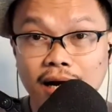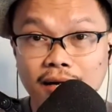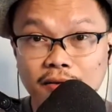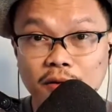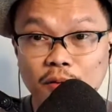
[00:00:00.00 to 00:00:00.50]
I
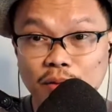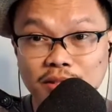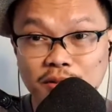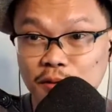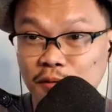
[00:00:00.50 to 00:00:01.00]
don't know what
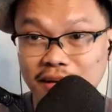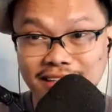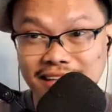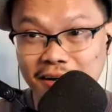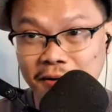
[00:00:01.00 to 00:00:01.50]
to do right
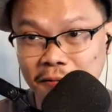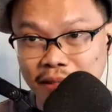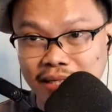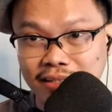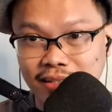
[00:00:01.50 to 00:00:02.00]
now,
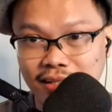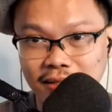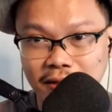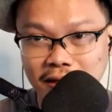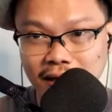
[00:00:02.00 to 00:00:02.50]
man.
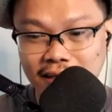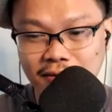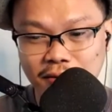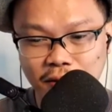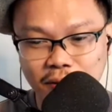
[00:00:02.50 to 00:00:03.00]
Uh, I
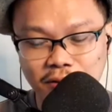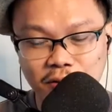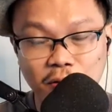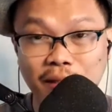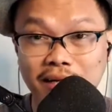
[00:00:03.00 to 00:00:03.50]
don't know what to
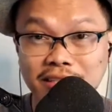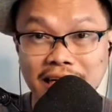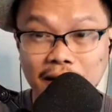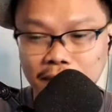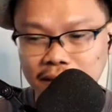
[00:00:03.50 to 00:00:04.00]
do, pero
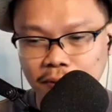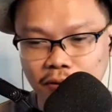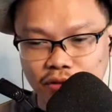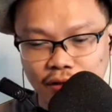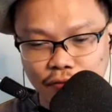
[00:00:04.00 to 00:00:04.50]
salamat
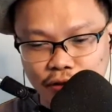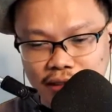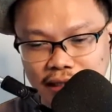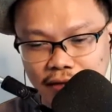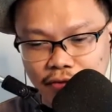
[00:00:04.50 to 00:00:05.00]
po. Jervon
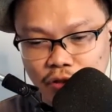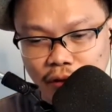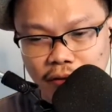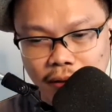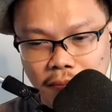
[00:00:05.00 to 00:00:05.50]
De Davis,
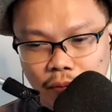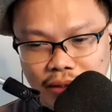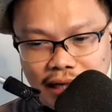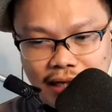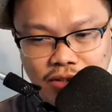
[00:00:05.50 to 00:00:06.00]
round number
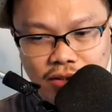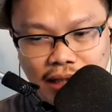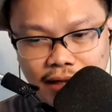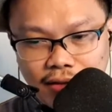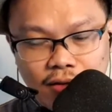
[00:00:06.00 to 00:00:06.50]
one, action
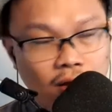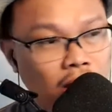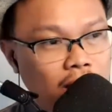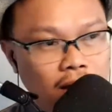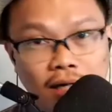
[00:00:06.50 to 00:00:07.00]
tayo.
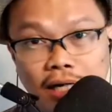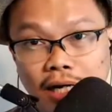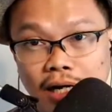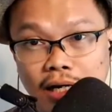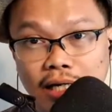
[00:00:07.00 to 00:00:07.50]

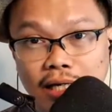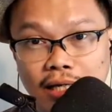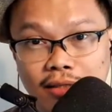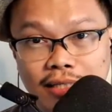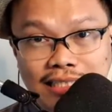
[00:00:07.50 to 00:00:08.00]
Uh,
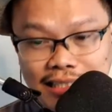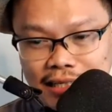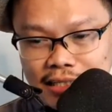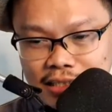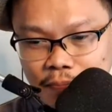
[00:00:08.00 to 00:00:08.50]
and this
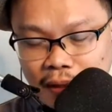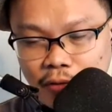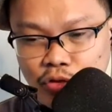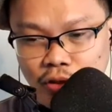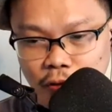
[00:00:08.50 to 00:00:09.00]
is
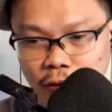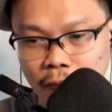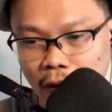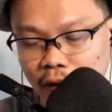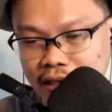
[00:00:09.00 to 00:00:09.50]
Pau Salud,
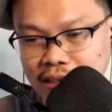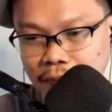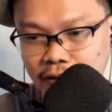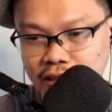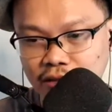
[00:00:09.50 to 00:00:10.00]
Pauka
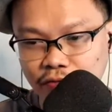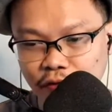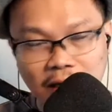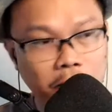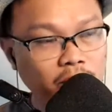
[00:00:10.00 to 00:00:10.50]
Sports
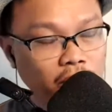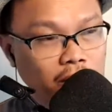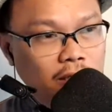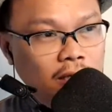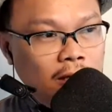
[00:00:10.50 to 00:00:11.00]
Fight Blog.